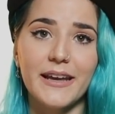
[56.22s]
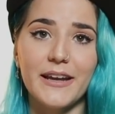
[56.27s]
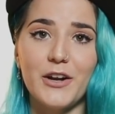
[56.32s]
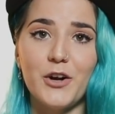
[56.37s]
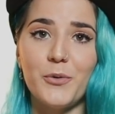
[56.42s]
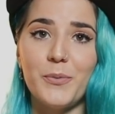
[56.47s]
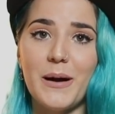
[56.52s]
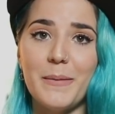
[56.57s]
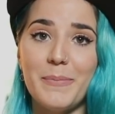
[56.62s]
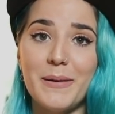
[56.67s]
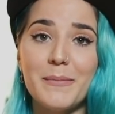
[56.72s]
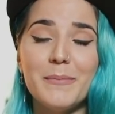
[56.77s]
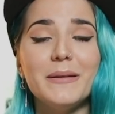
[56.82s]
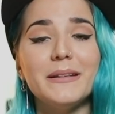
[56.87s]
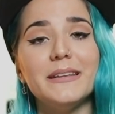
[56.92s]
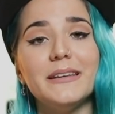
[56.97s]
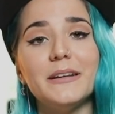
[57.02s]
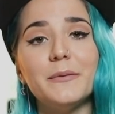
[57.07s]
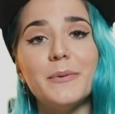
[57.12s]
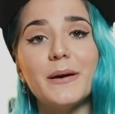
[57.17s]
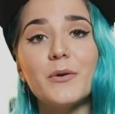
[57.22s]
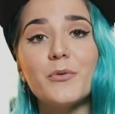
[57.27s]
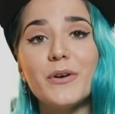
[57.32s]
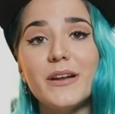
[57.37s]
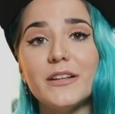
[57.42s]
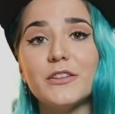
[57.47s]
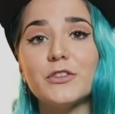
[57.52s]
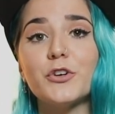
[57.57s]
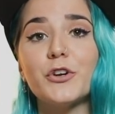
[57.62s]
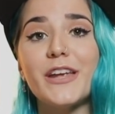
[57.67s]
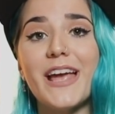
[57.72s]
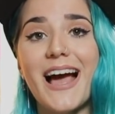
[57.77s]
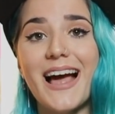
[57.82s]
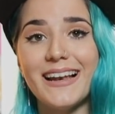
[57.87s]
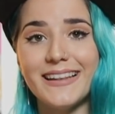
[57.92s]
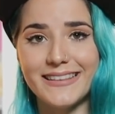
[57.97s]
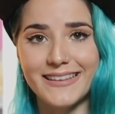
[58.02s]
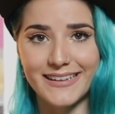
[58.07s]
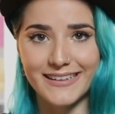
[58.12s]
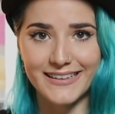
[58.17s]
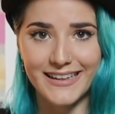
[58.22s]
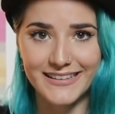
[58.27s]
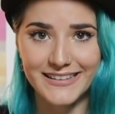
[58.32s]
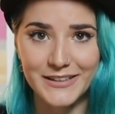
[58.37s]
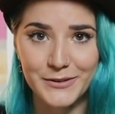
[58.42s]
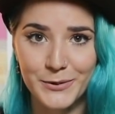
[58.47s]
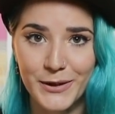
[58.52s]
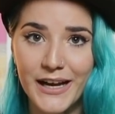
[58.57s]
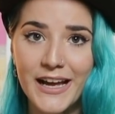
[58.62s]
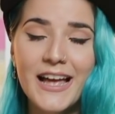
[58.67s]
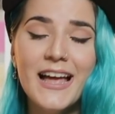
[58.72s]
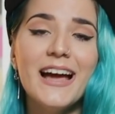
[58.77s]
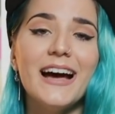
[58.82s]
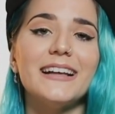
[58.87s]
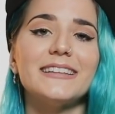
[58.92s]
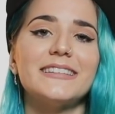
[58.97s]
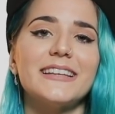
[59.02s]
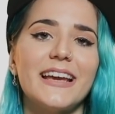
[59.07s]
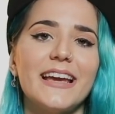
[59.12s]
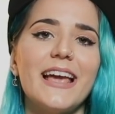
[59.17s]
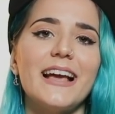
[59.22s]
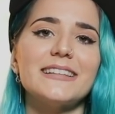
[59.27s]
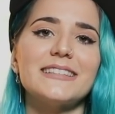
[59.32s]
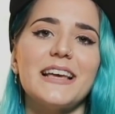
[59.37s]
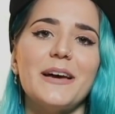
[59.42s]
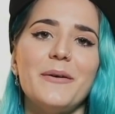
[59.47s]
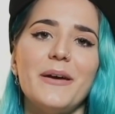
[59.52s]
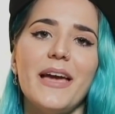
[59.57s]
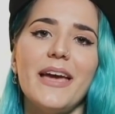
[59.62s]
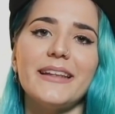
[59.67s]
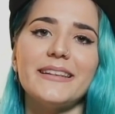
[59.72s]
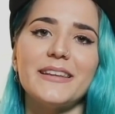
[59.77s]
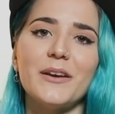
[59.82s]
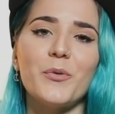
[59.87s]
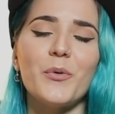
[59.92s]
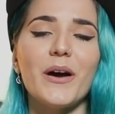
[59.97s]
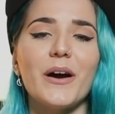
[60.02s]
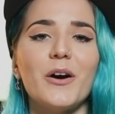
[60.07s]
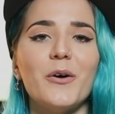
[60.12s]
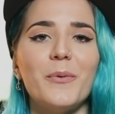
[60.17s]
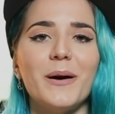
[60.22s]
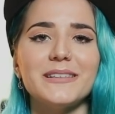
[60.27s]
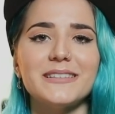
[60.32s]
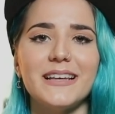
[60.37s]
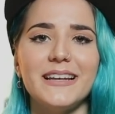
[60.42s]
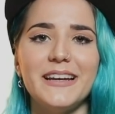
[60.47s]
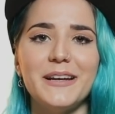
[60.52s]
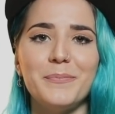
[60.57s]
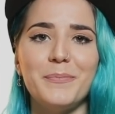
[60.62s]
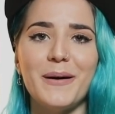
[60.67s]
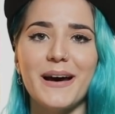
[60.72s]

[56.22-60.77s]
que nos va a permitir ver una historia alternativa. Así que ya sabes, este juego va a salir